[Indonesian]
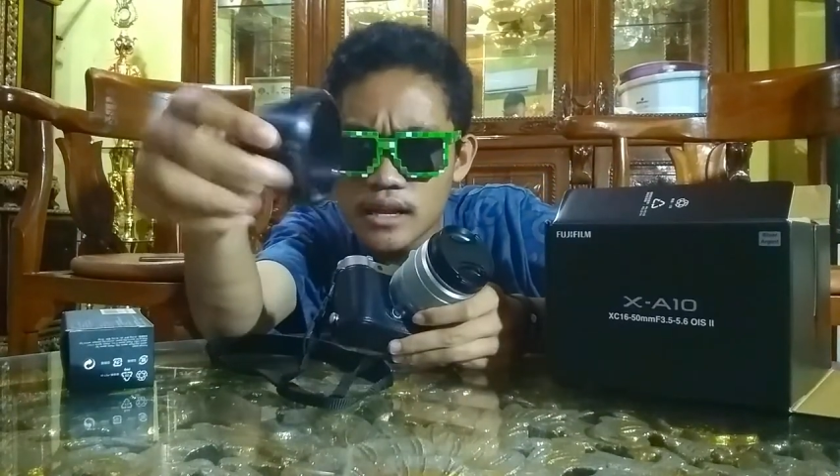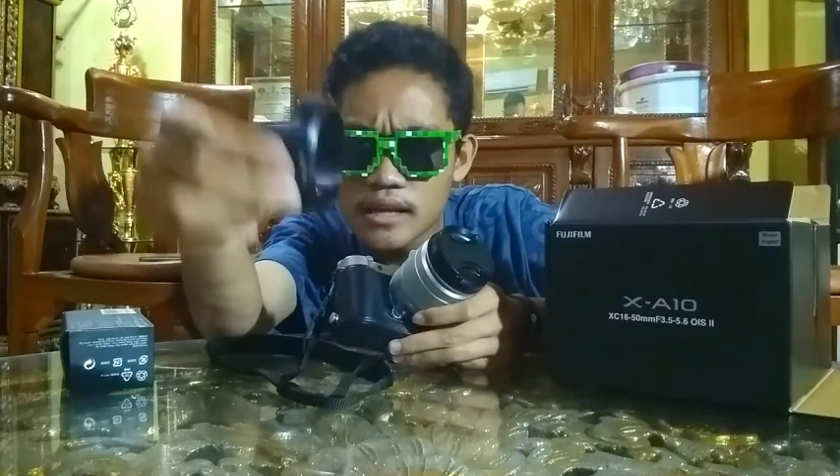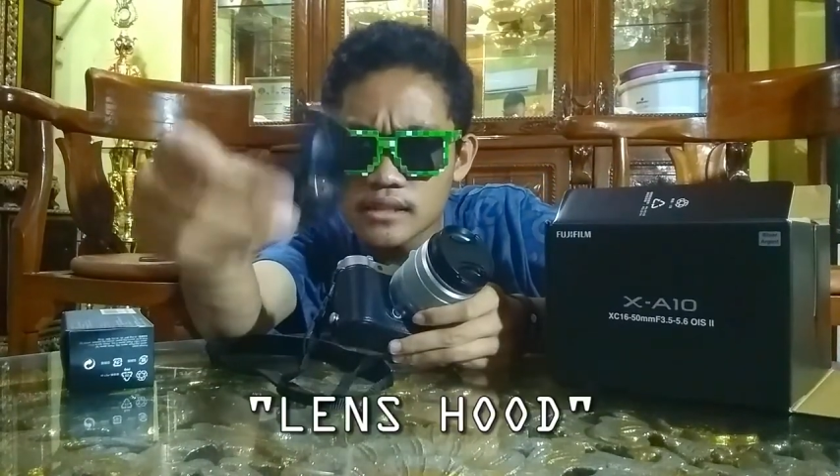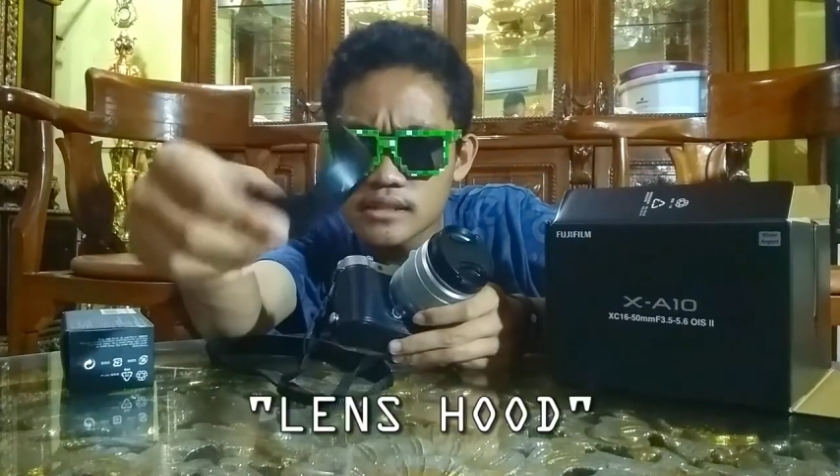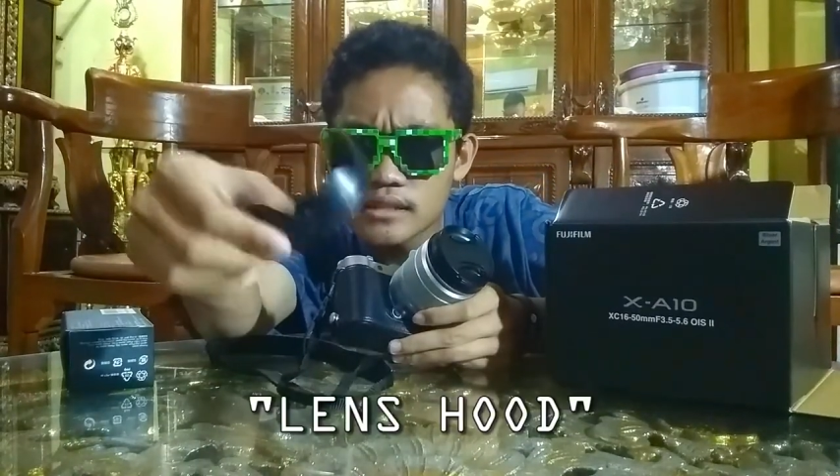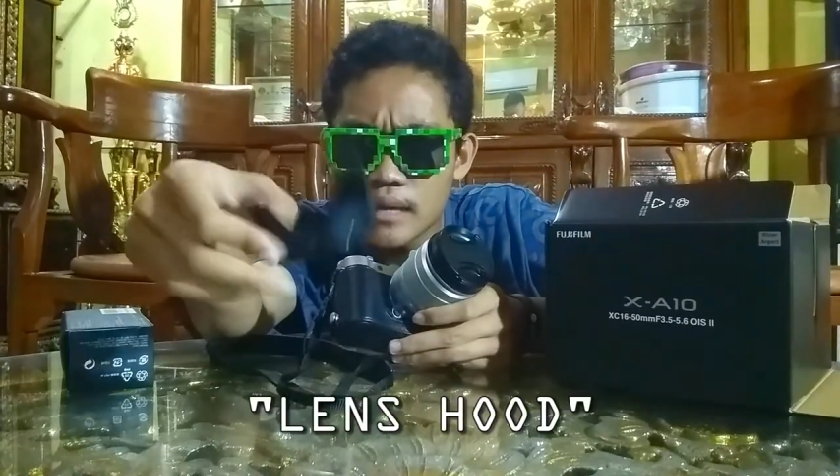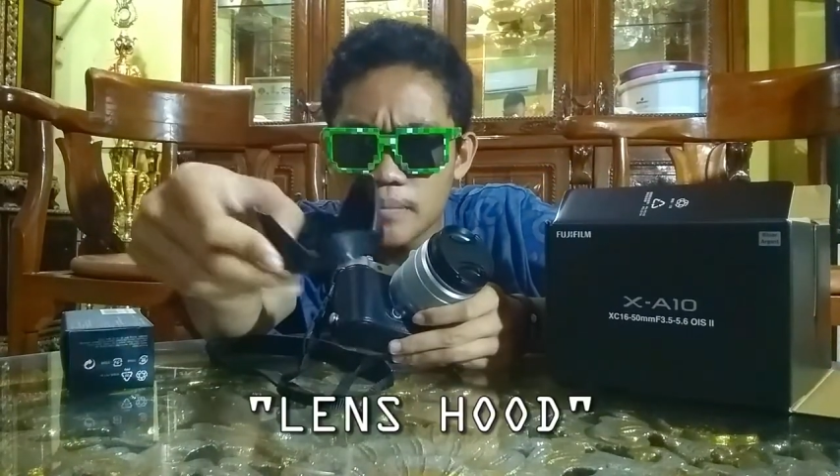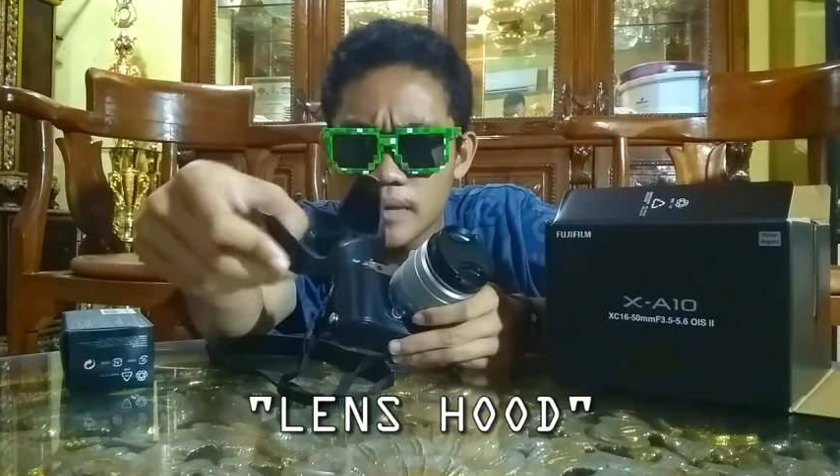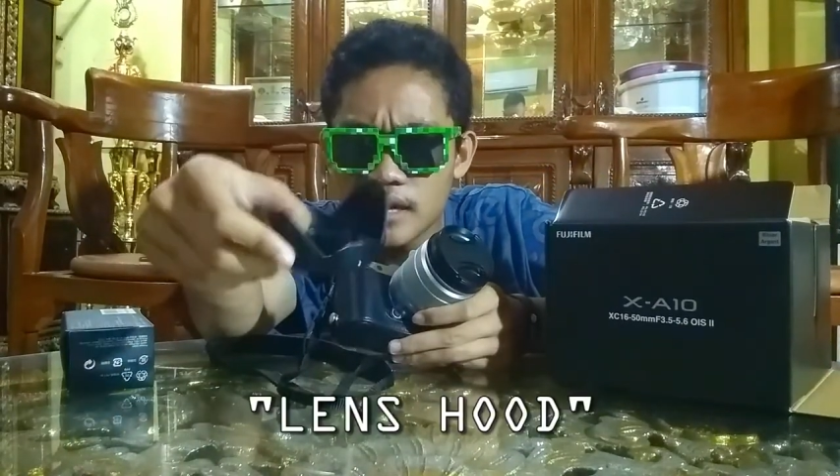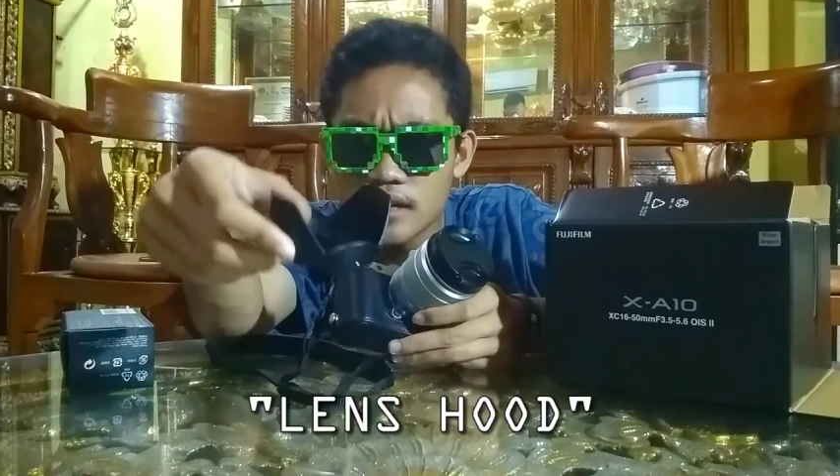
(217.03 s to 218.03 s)
lens
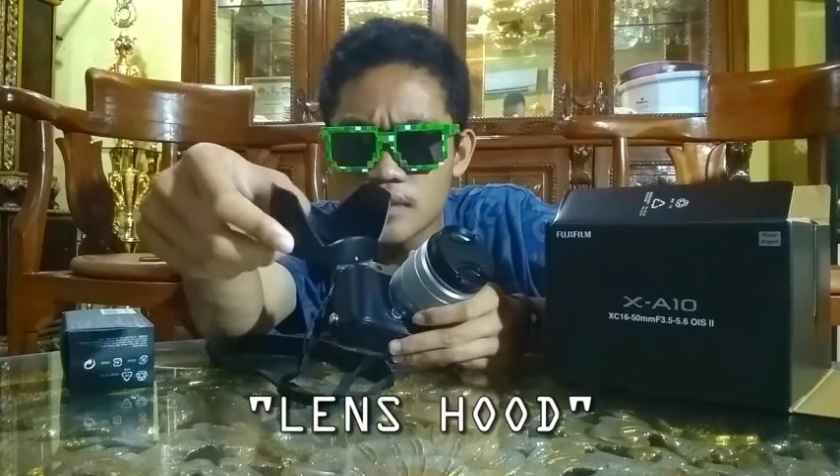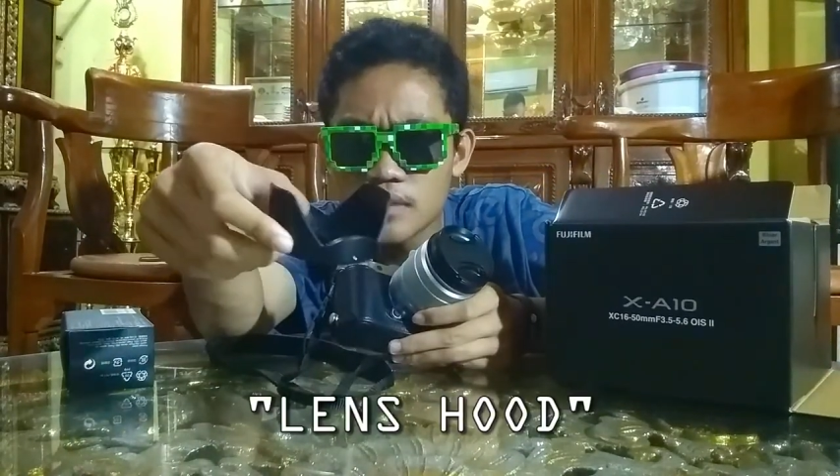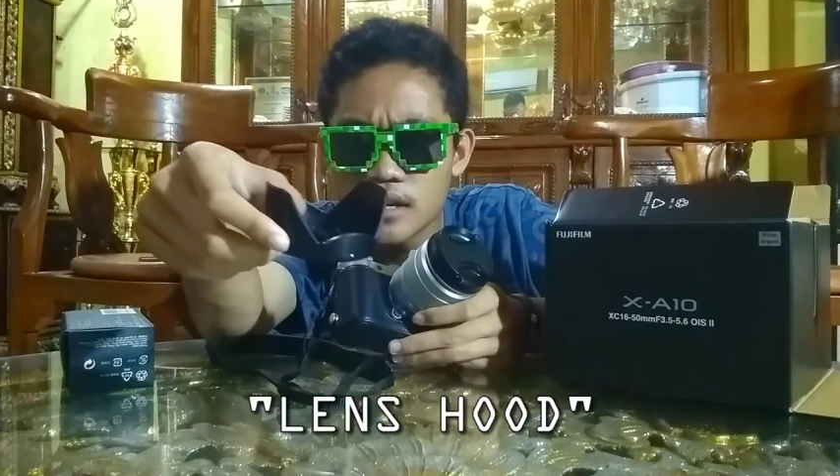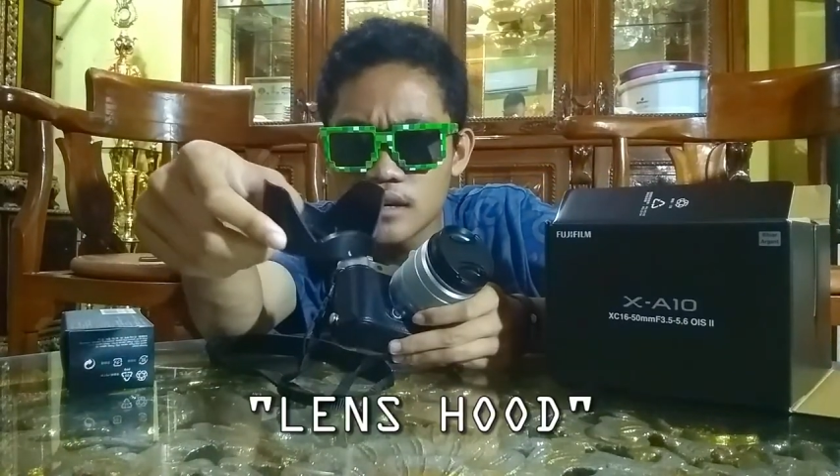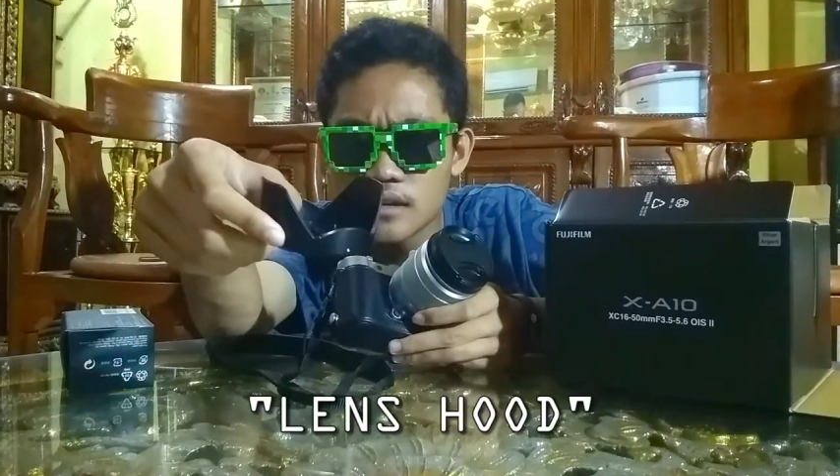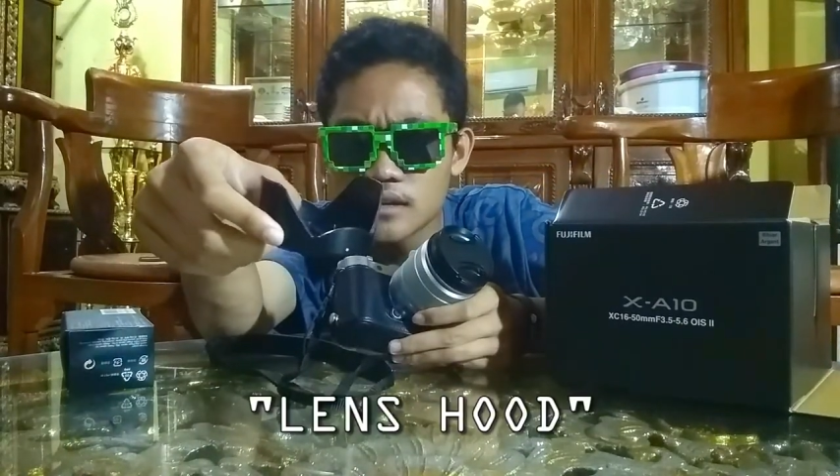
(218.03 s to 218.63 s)
apa ya ini namanya